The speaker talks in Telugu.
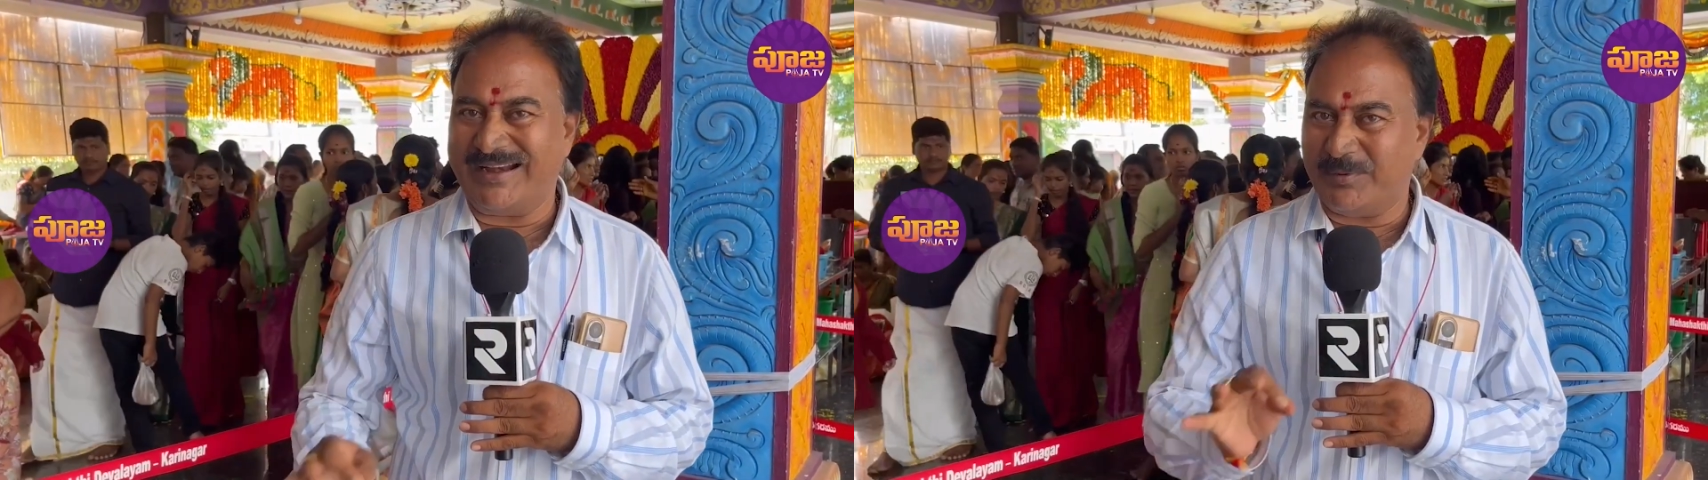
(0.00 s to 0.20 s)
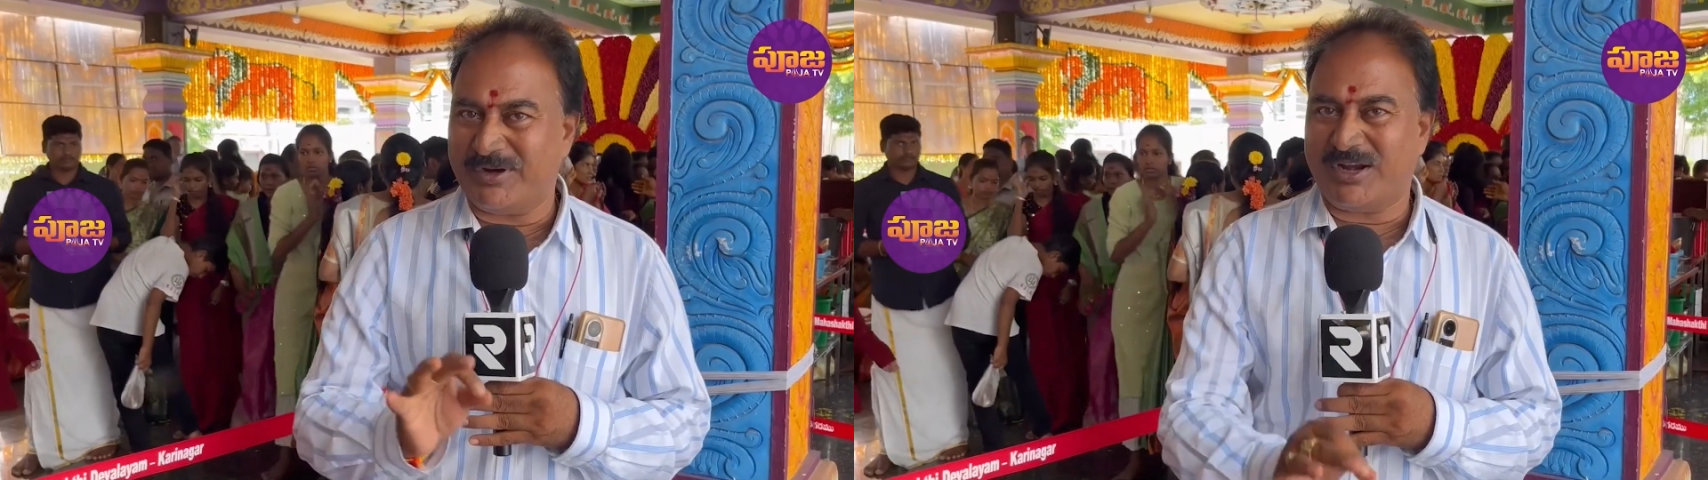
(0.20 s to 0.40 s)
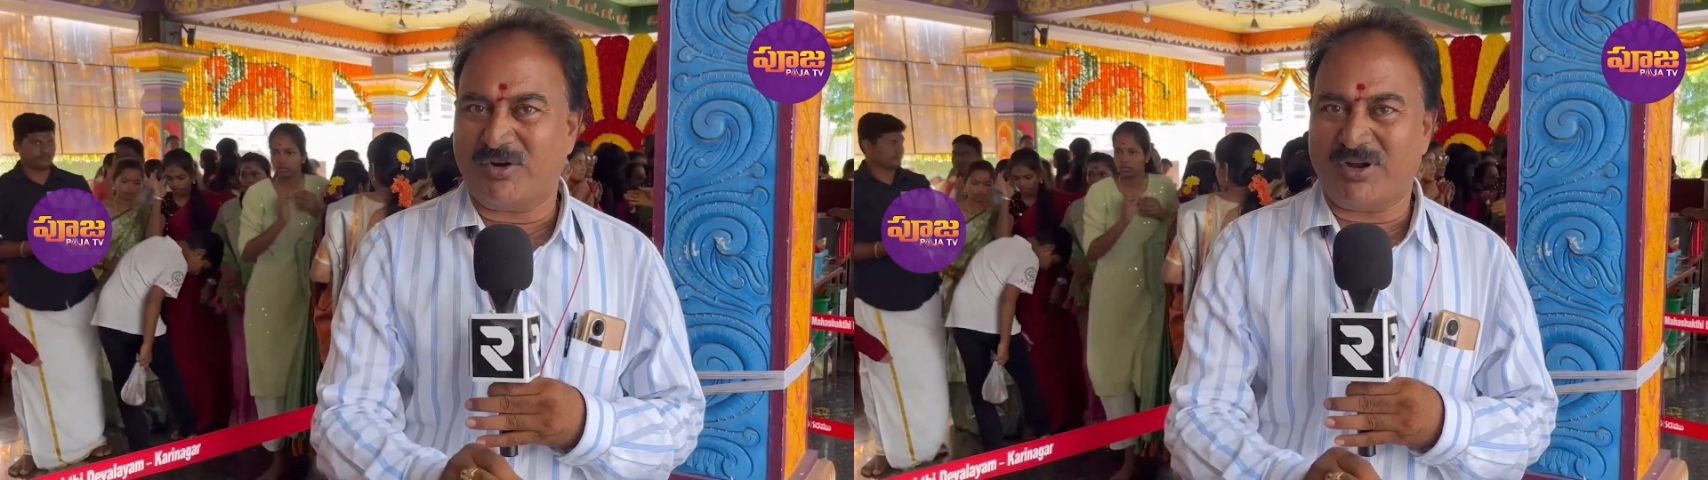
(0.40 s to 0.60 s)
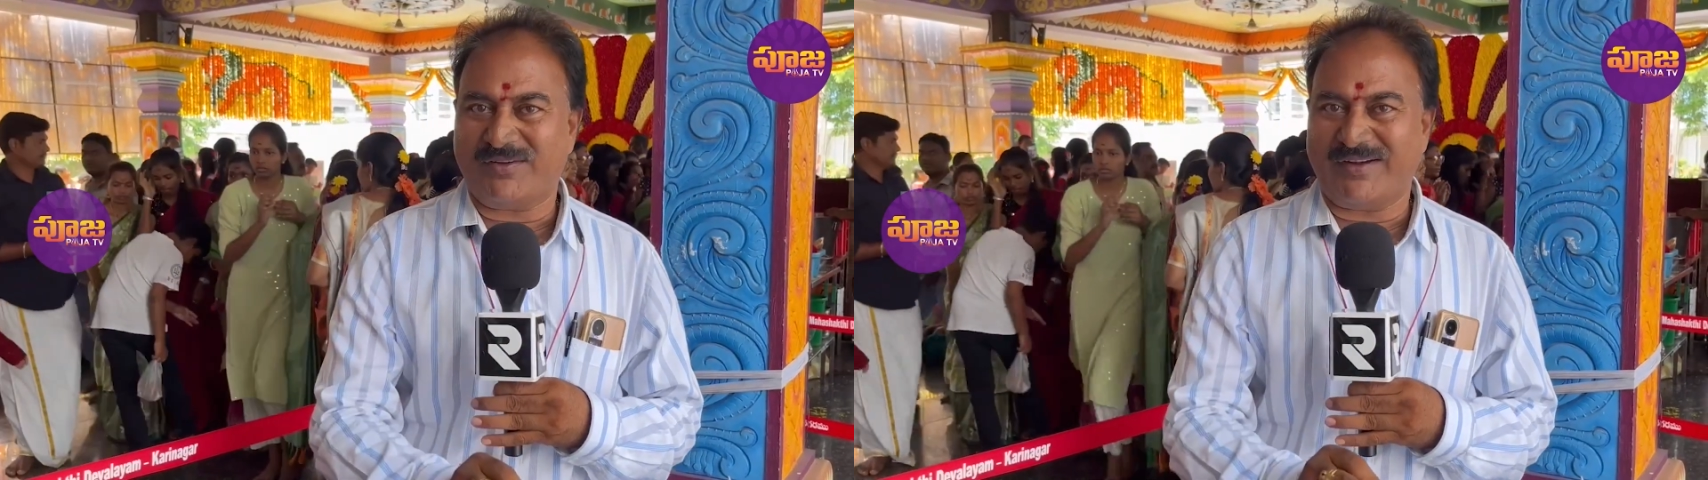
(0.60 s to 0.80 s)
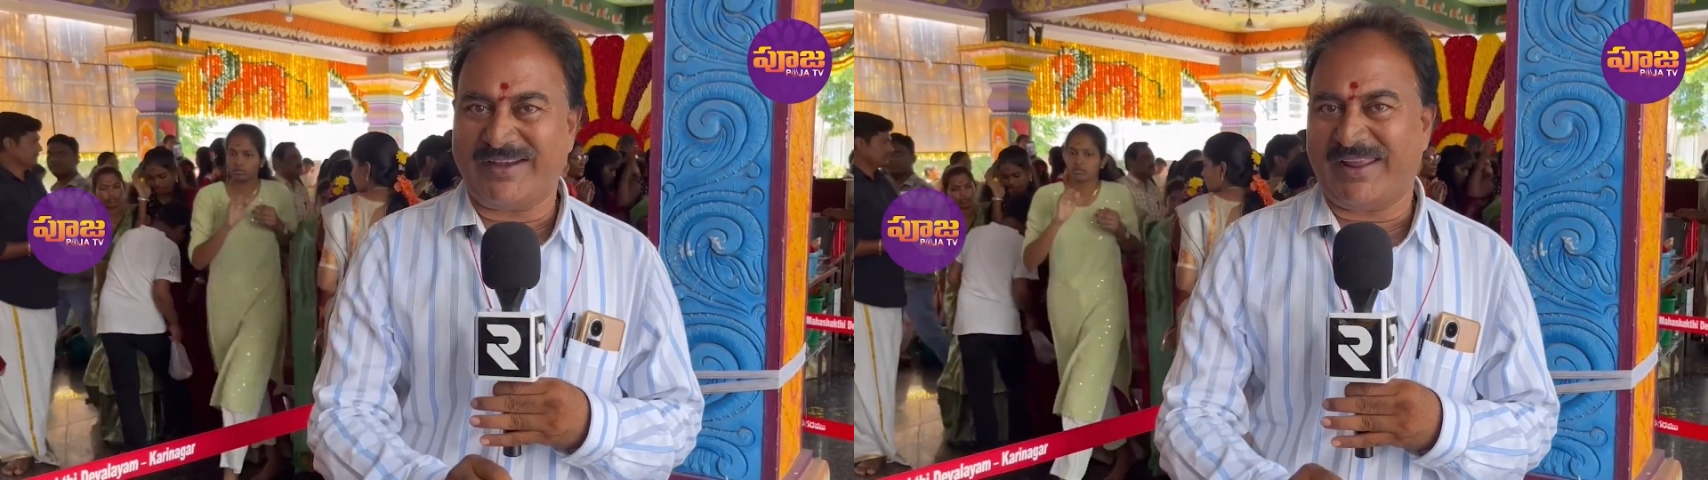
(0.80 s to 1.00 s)
నడిబొడ్డున
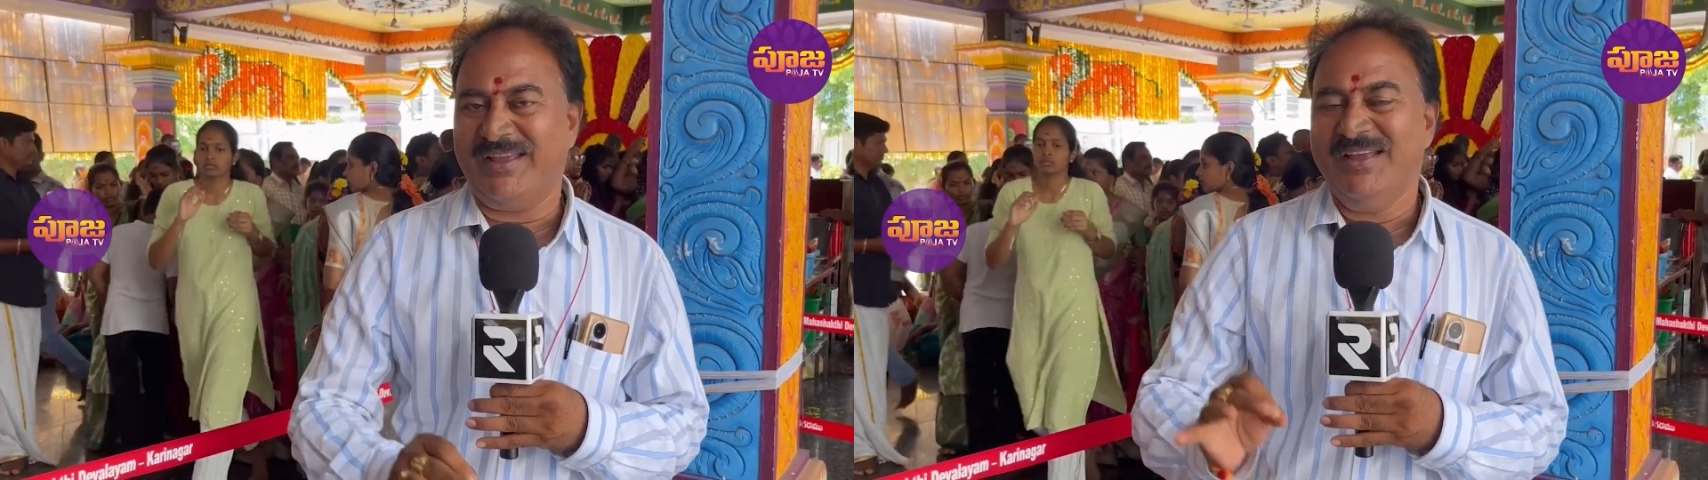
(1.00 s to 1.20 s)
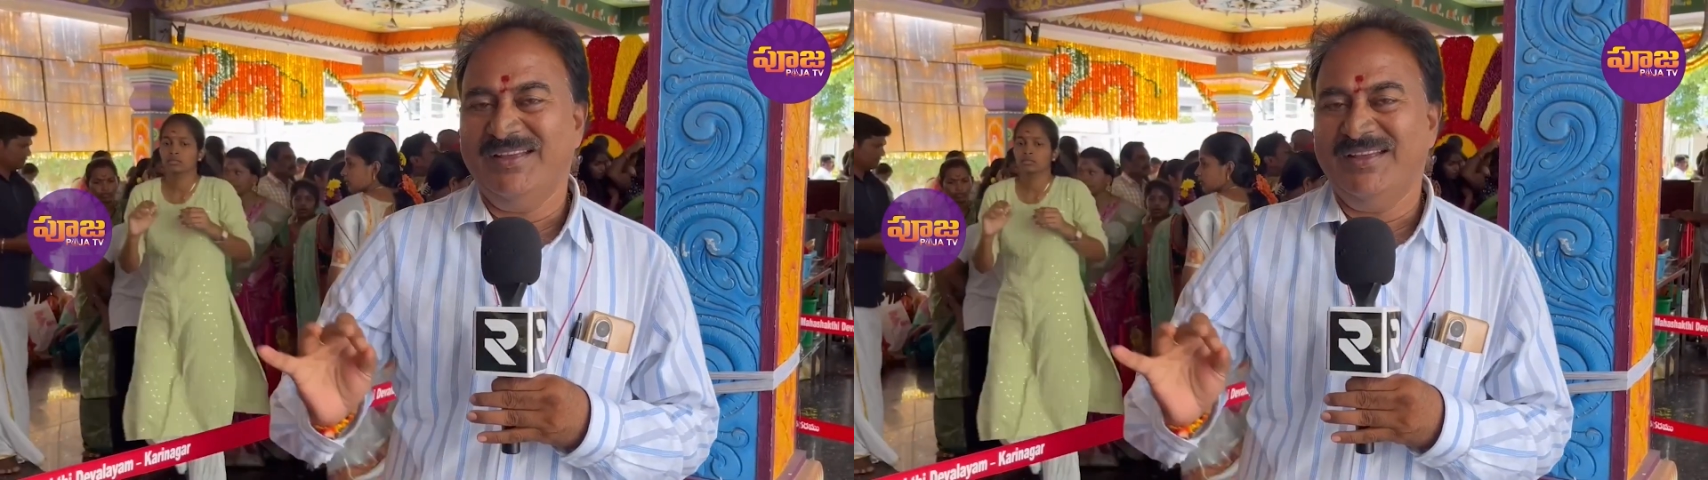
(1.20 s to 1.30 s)
ఉన్నటువంటి